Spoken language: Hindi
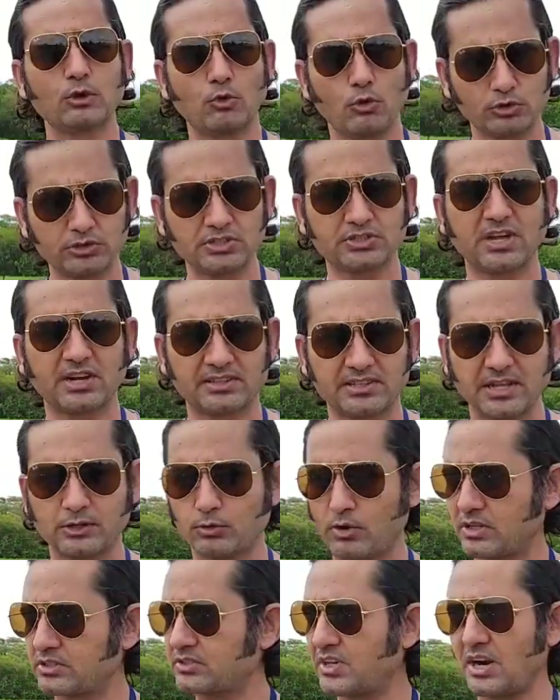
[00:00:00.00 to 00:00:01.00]
की कोशिश करते हैं
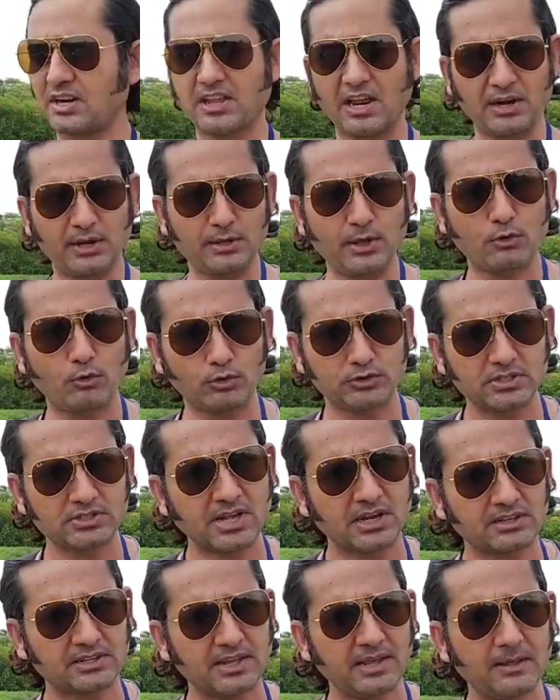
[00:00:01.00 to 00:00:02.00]
थोड़ा स्टंट करने की कोशिश
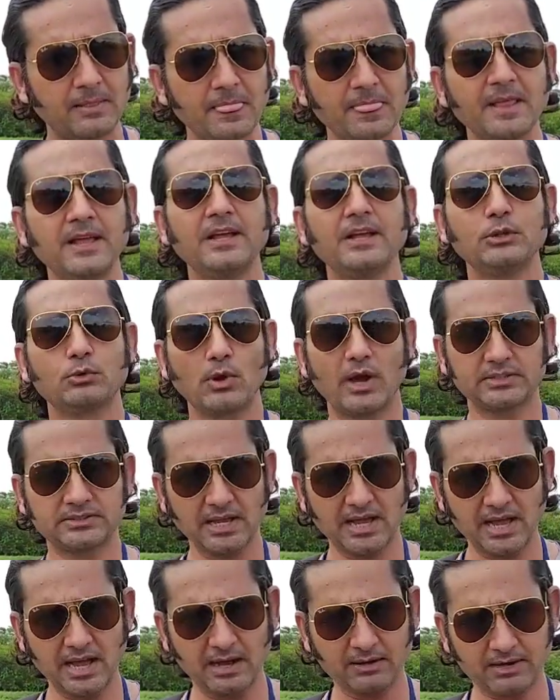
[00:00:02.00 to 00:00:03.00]
करते हैं तो
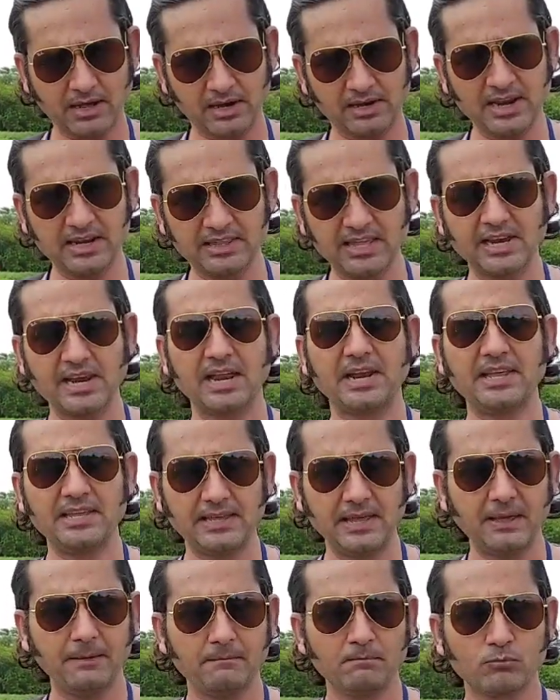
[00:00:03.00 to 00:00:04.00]
ऐसा करने देना
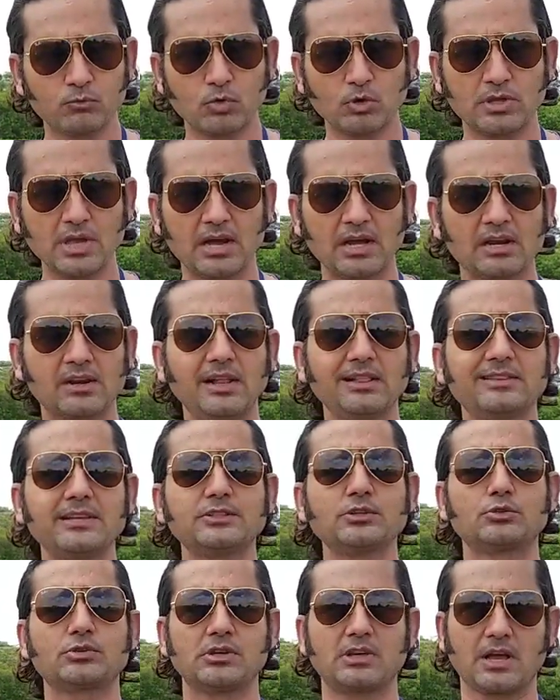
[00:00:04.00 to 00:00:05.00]
नहीं है क्योंकि अगर गलती
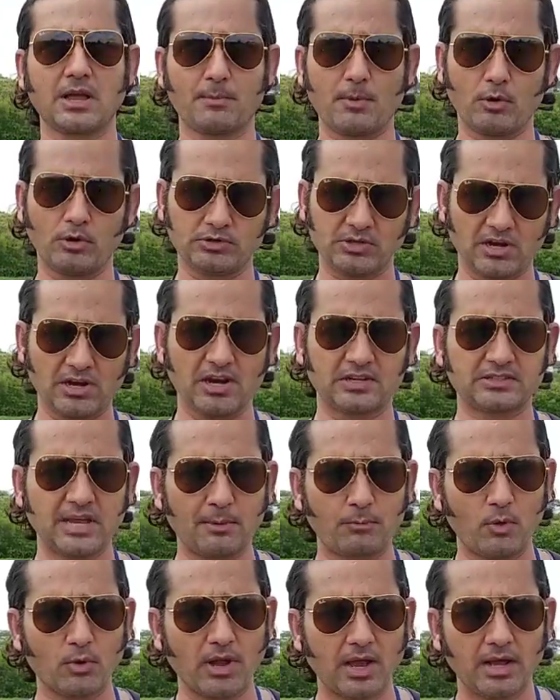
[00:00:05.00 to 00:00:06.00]
से उसकी जगह पे कोई जहरीला
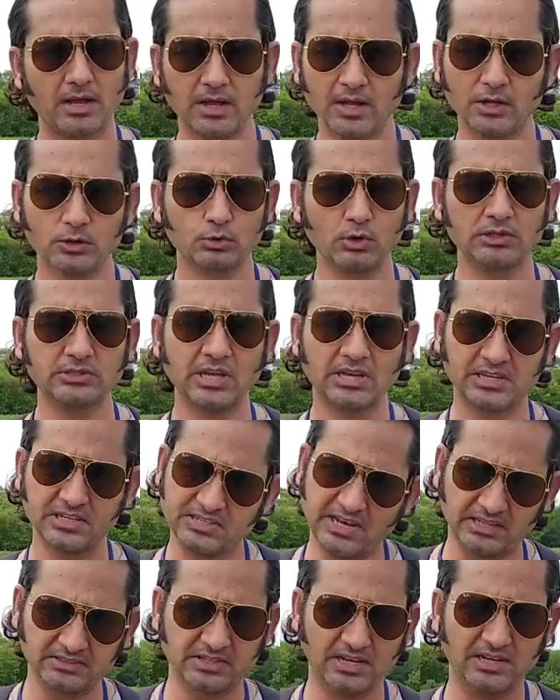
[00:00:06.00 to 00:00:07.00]
सांप हो गया तो इंसान की
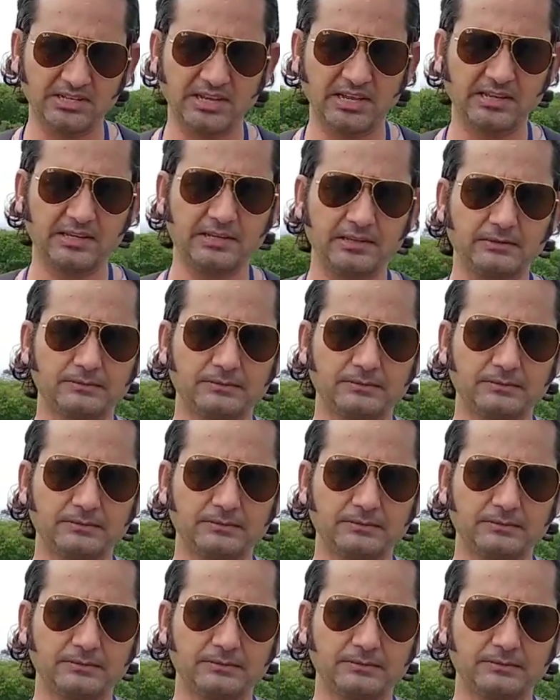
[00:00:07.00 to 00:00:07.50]
जान चले जाएगी